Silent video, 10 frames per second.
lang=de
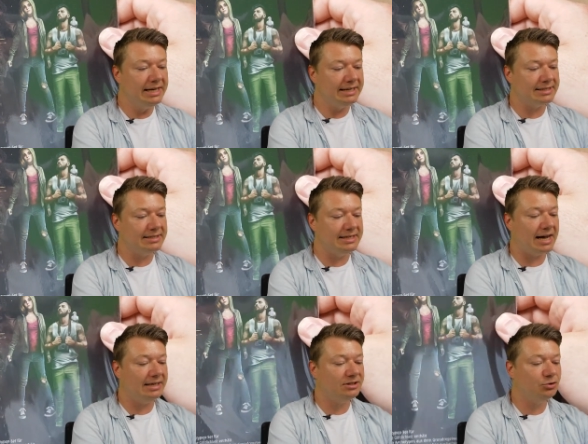Das sind die
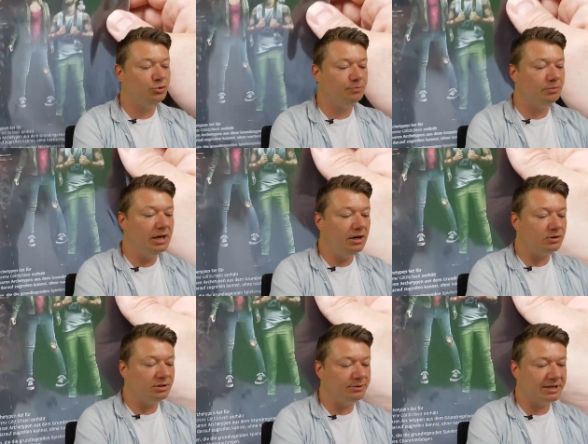Archetypen.
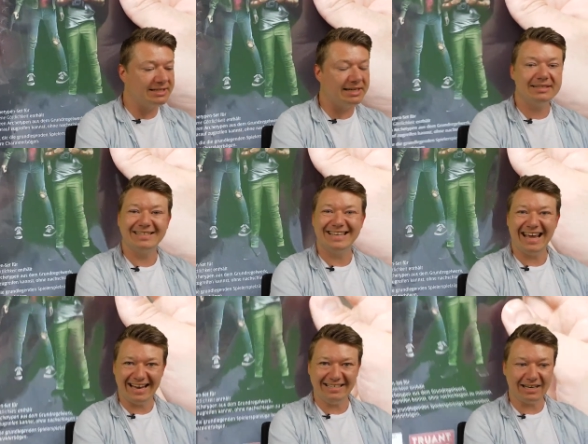Und damit man das Ganze als
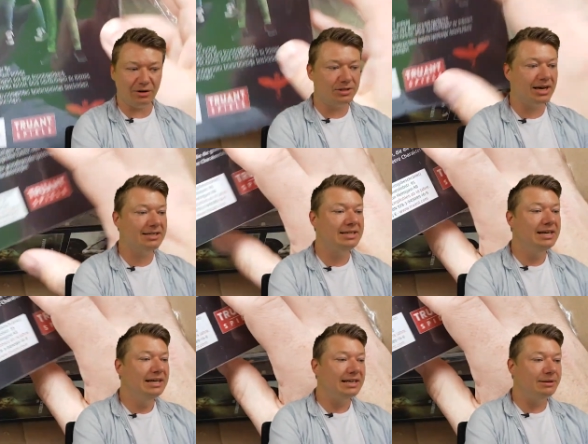Handout hat,
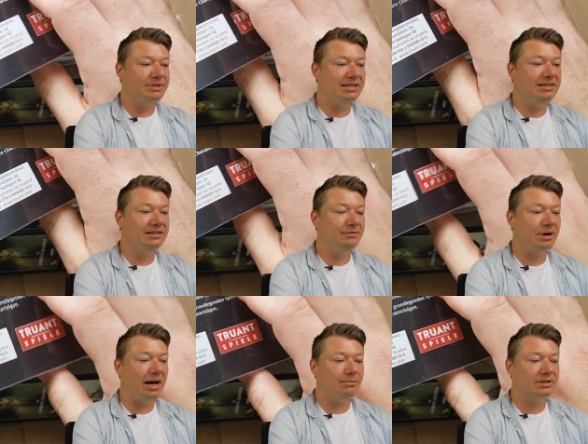gibt es hier im
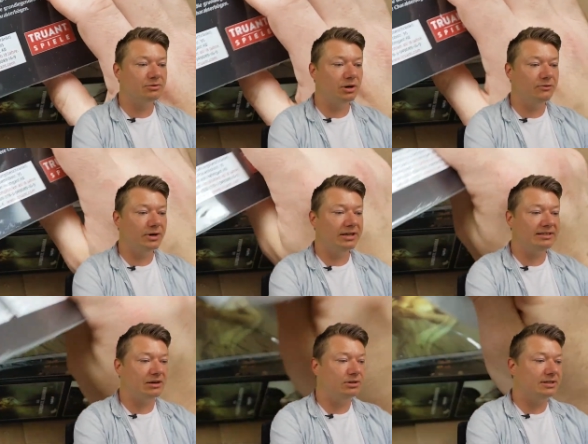Rahmen des
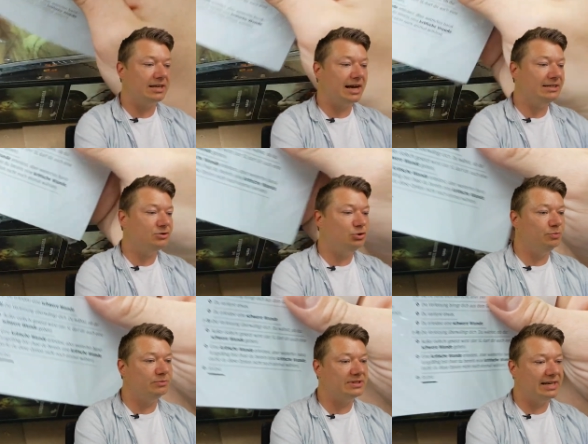Crowdfundings auch das
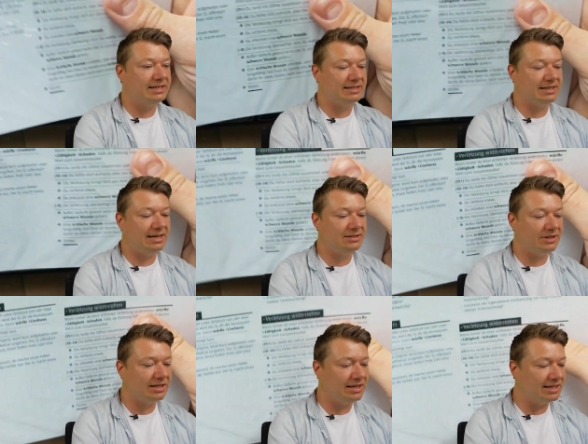Archetypen-Set. Das heißt,
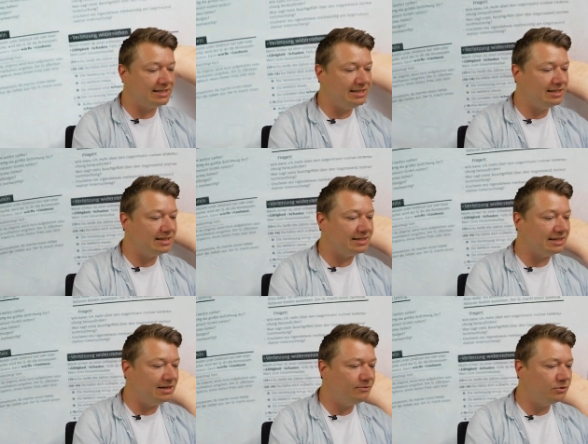wir kriegen jetzt hier dann die
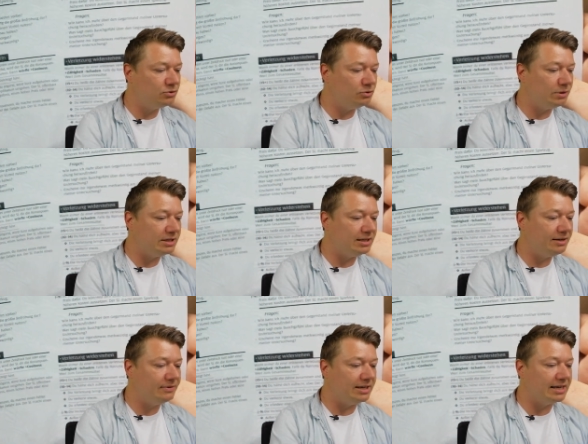Infos über den
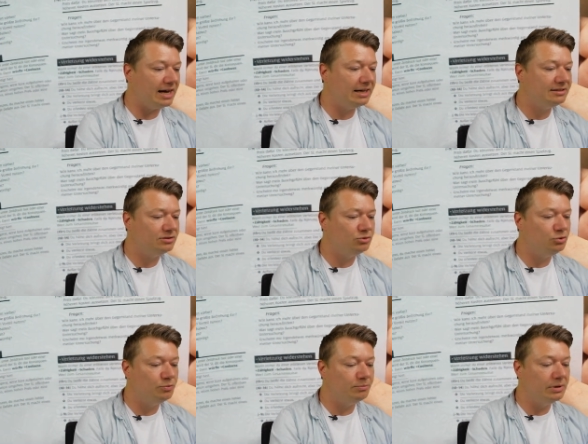jeweiligen
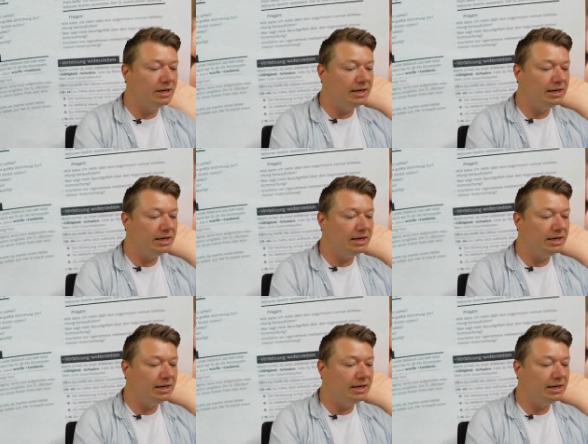Archetypen,